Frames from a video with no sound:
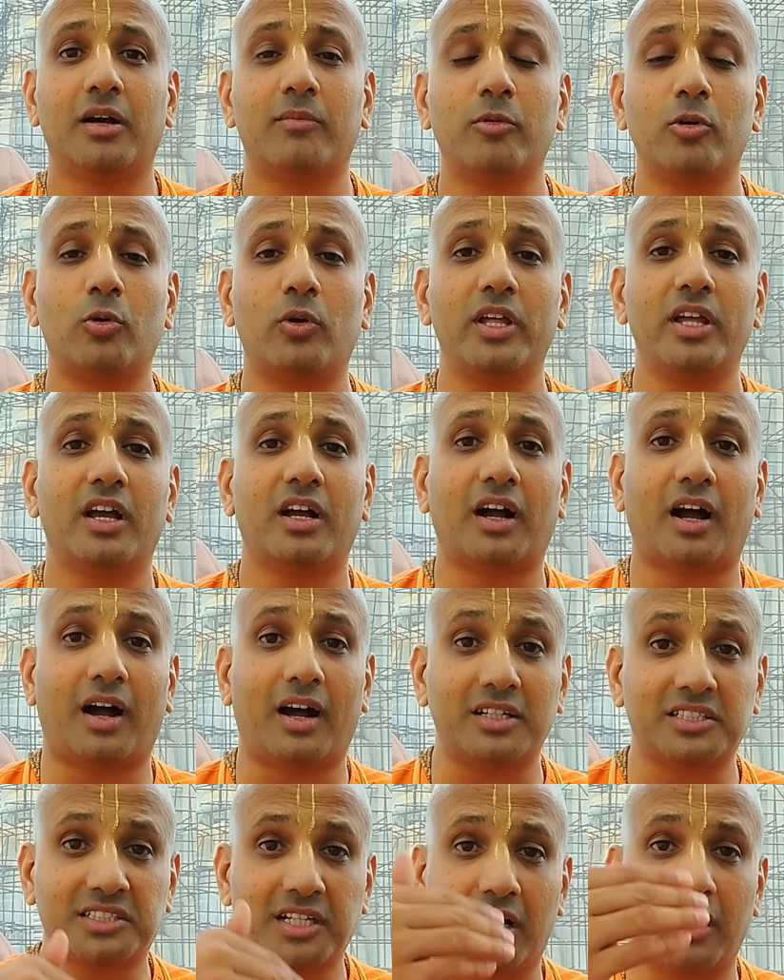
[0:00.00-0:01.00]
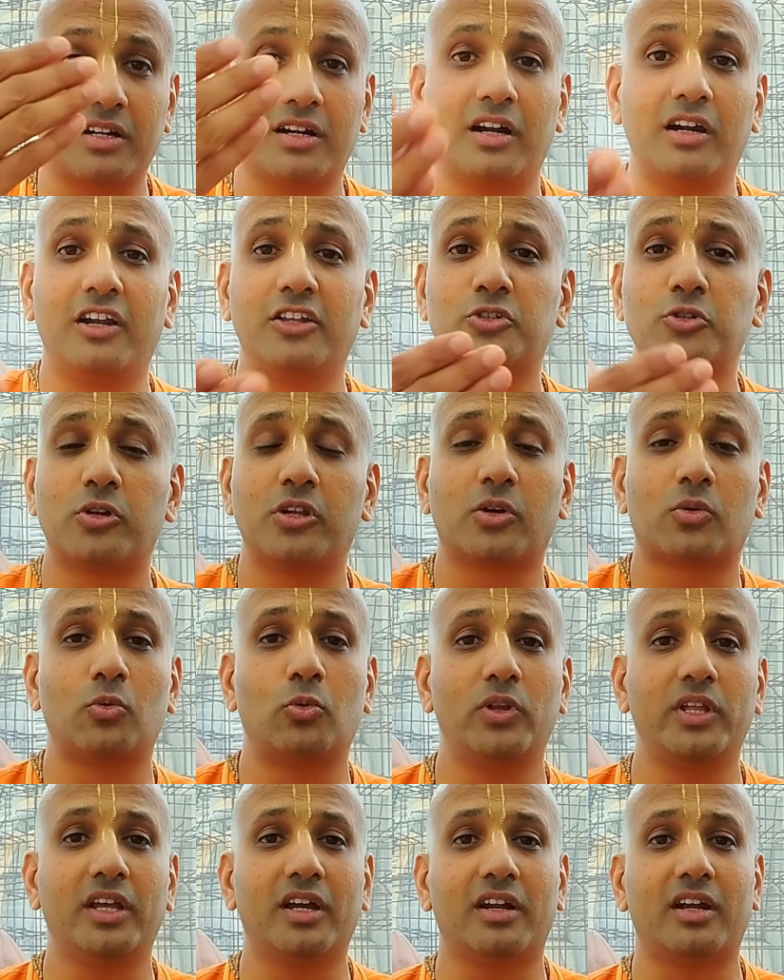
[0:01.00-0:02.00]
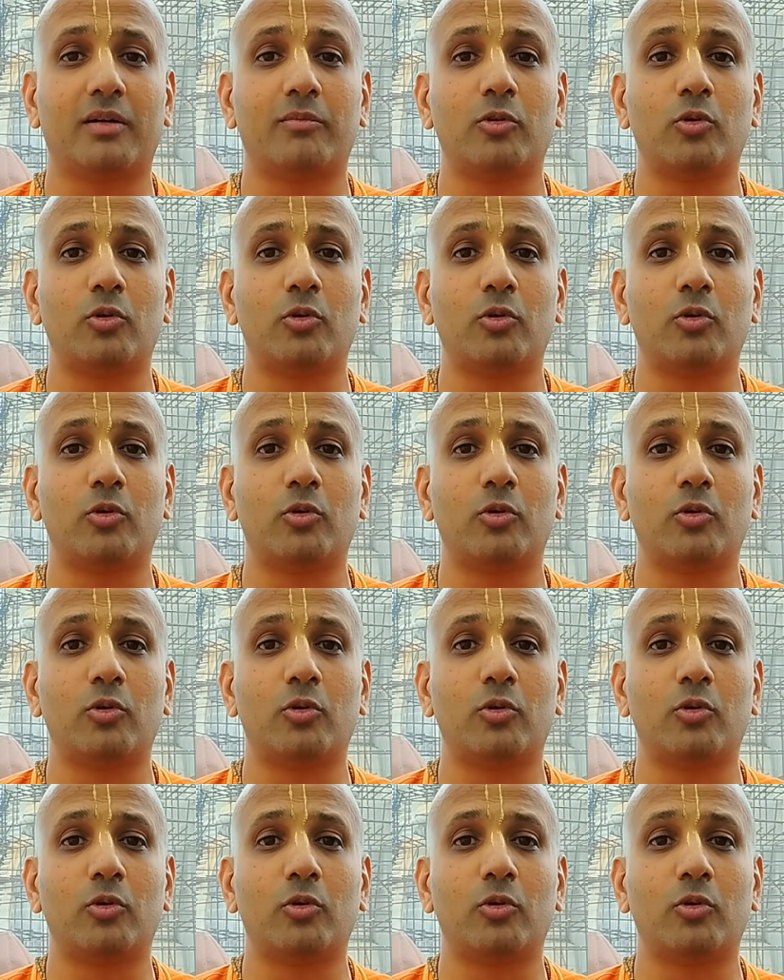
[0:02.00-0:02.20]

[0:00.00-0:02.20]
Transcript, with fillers: நம்மளுடைய ஆசான்கள்னு சொல்லக்கூடிய